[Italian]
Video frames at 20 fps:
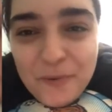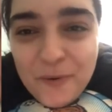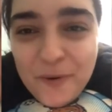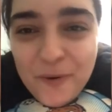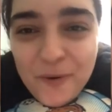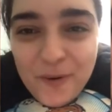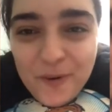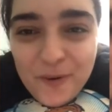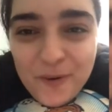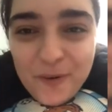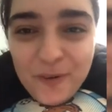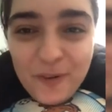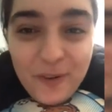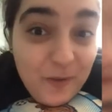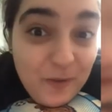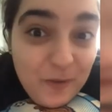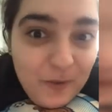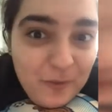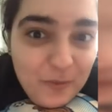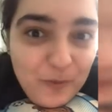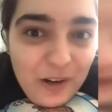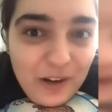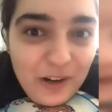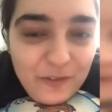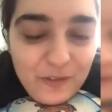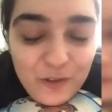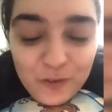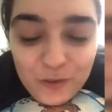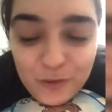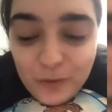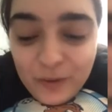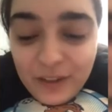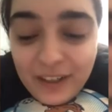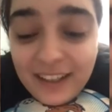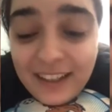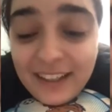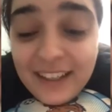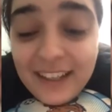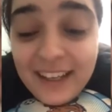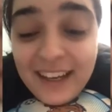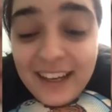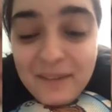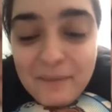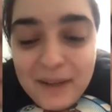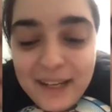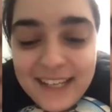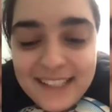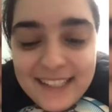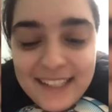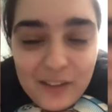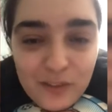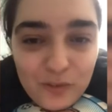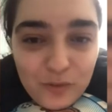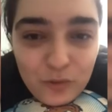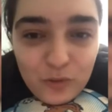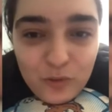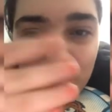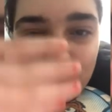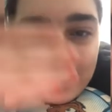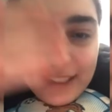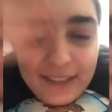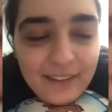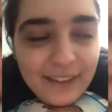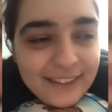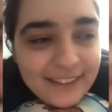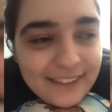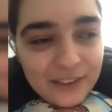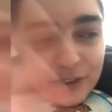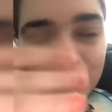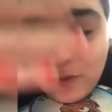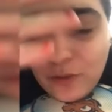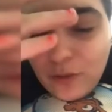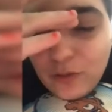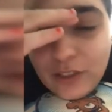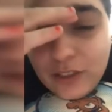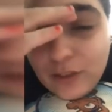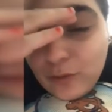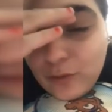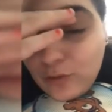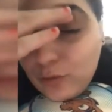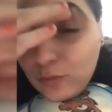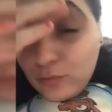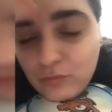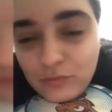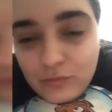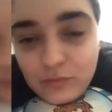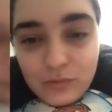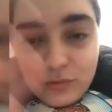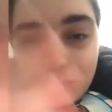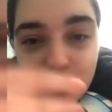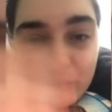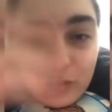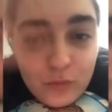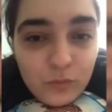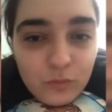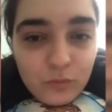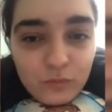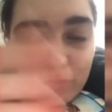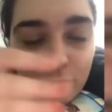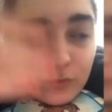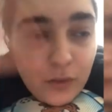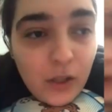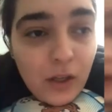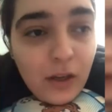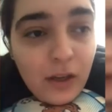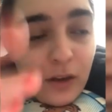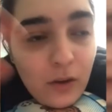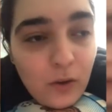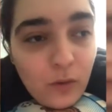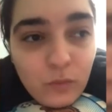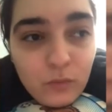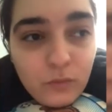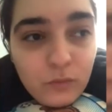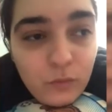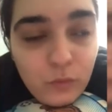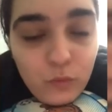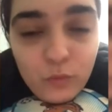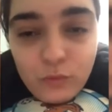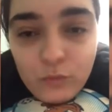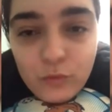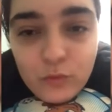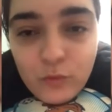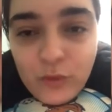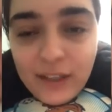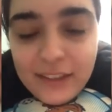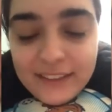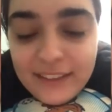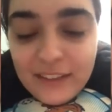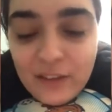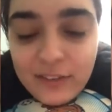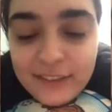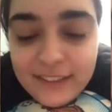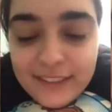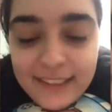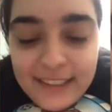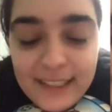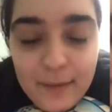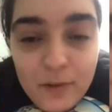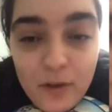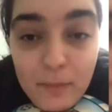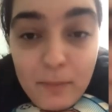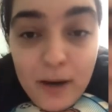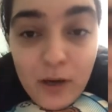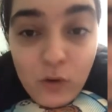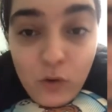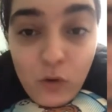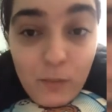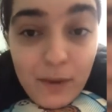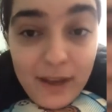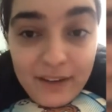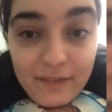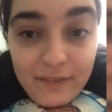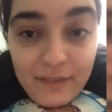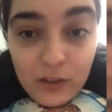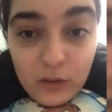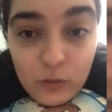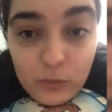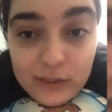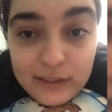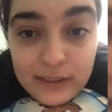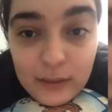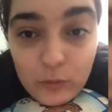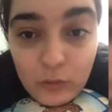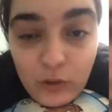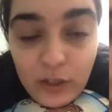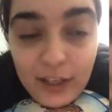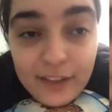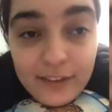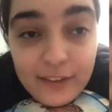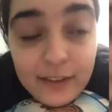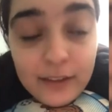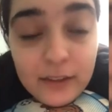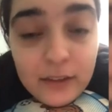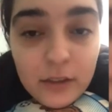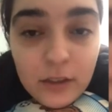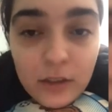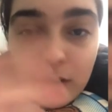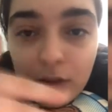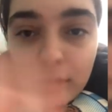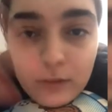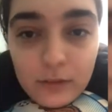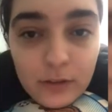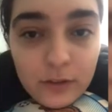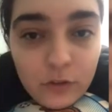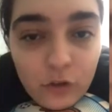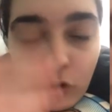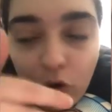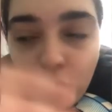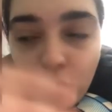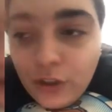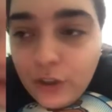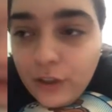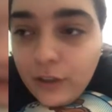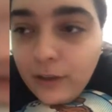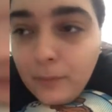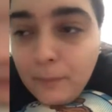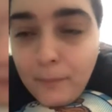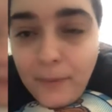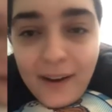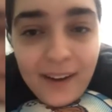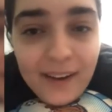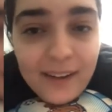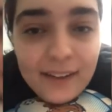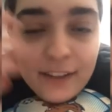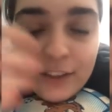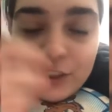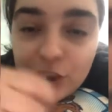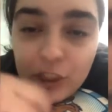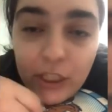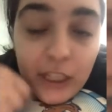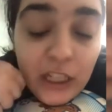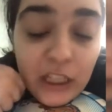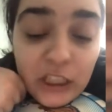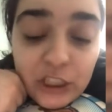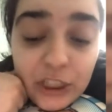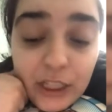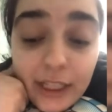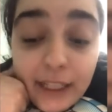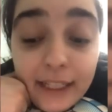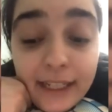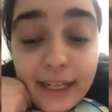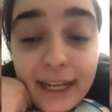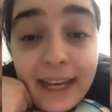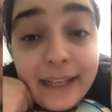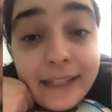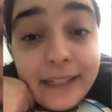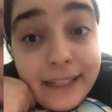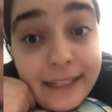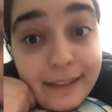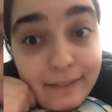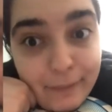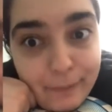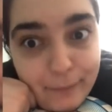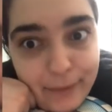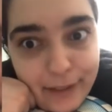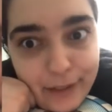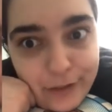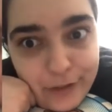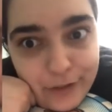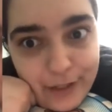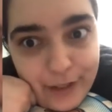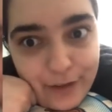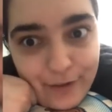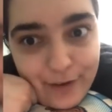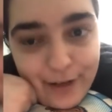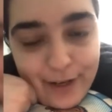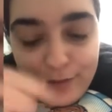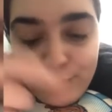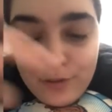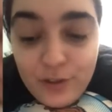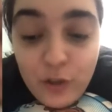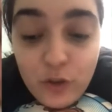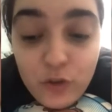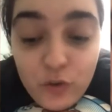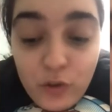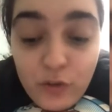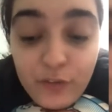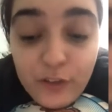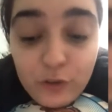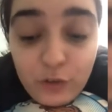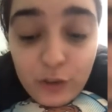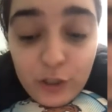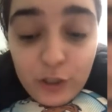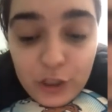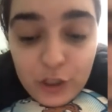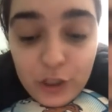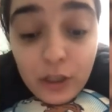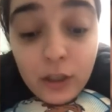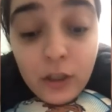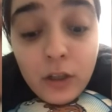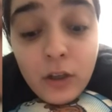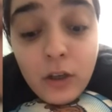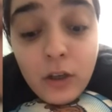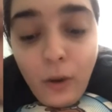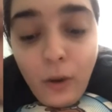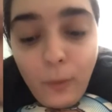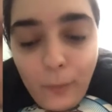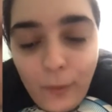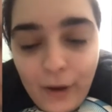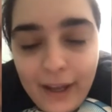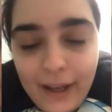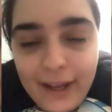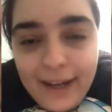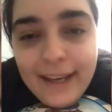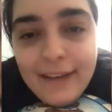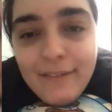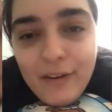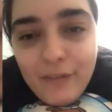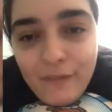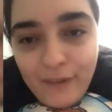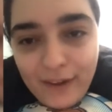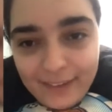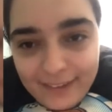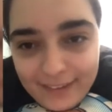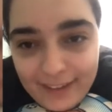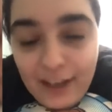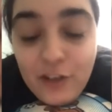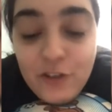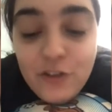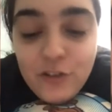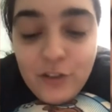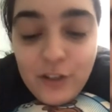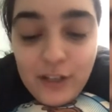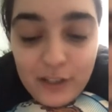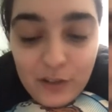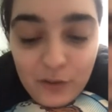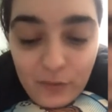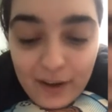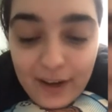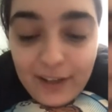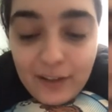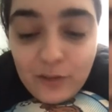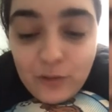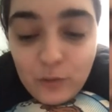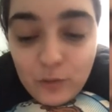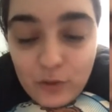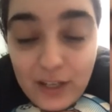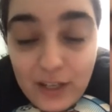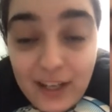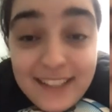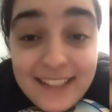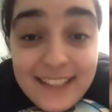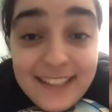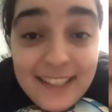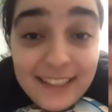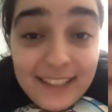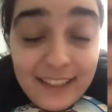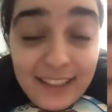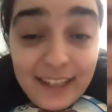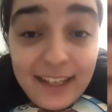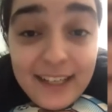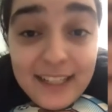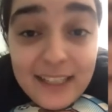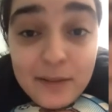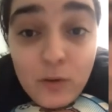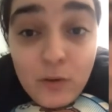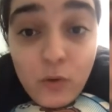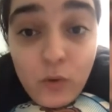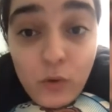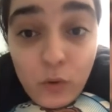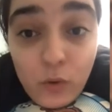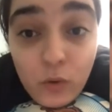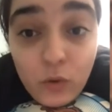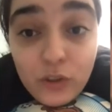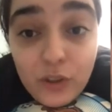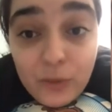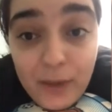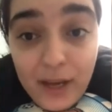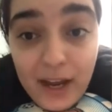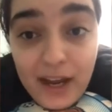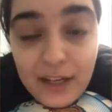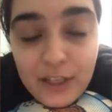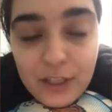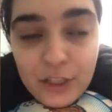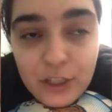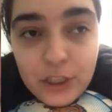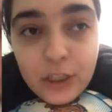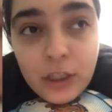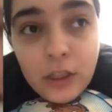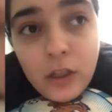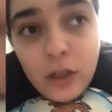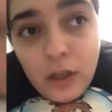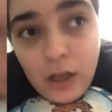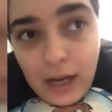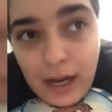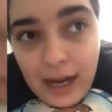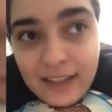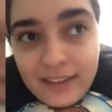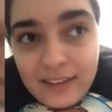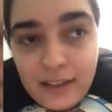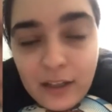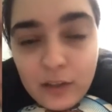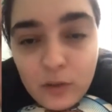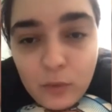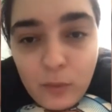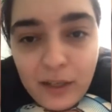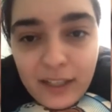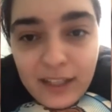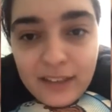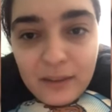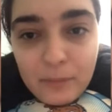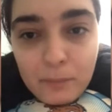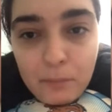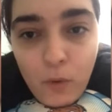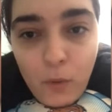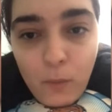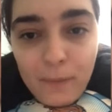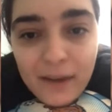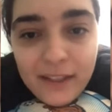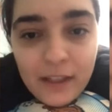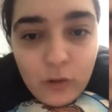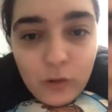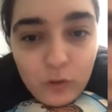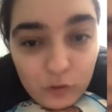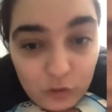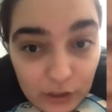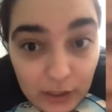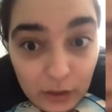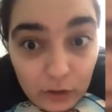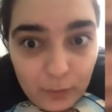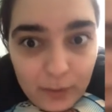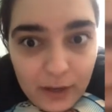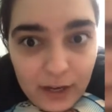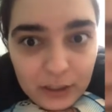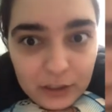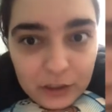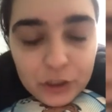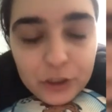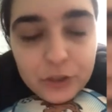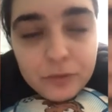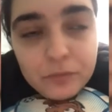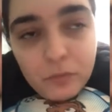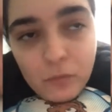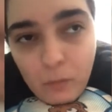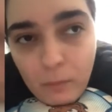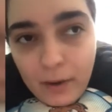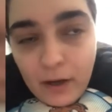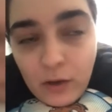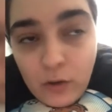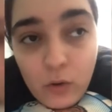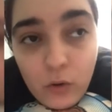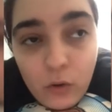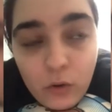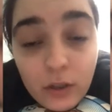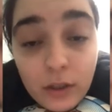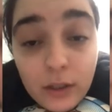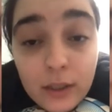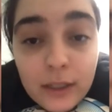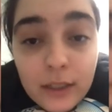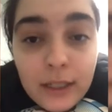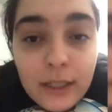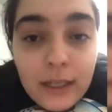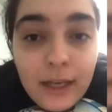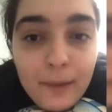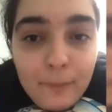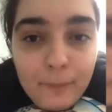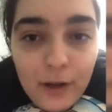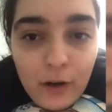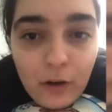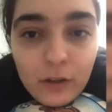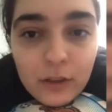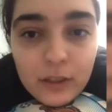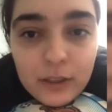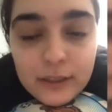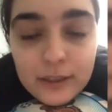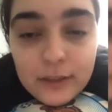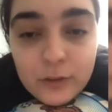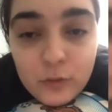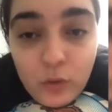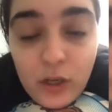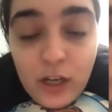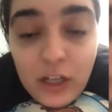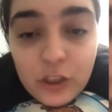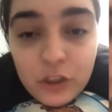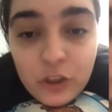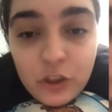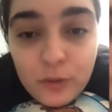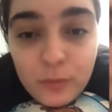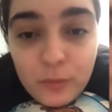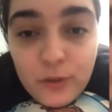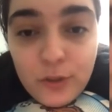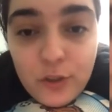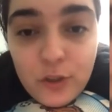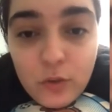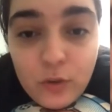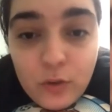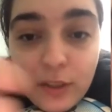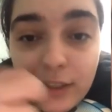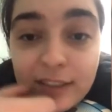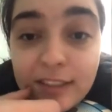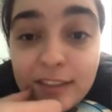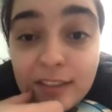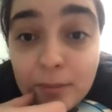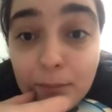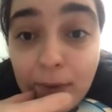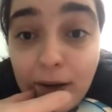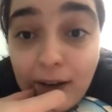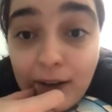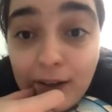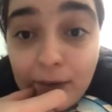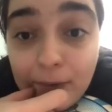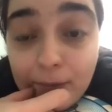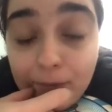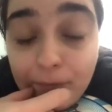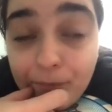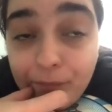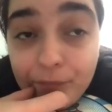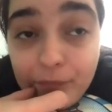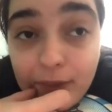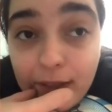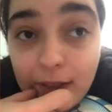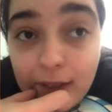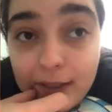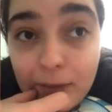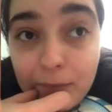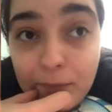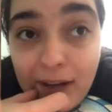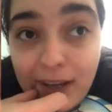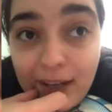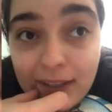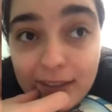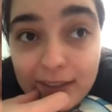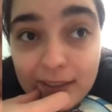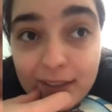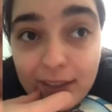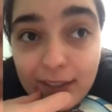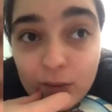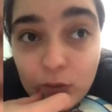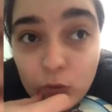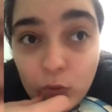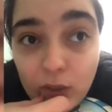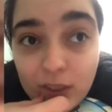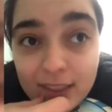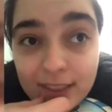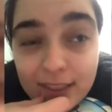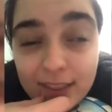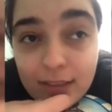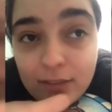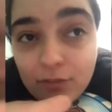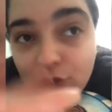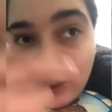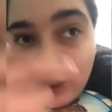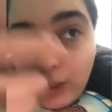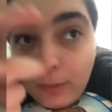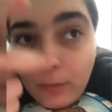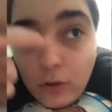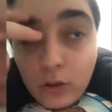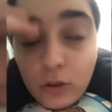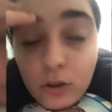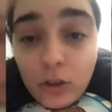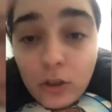puro culo e pura fortuna, perché è stata tutta una deviazione, tutto un, un casino, non si è capito manco come è arrivato questa autorete, eh, tocchi, rimpalli, eccetera, eccetera, e che arriva il pareggio della Juventus che sono i fattori C poi arriva il vantaggio della Juventus al 63 con gol di Pjanic. Ha tirato una grande bomba da lontano Pjanic, un bel gol, però eh, su calcio di munizione di Dybala. Mm, Dybala ha tirato sulla, diciamo,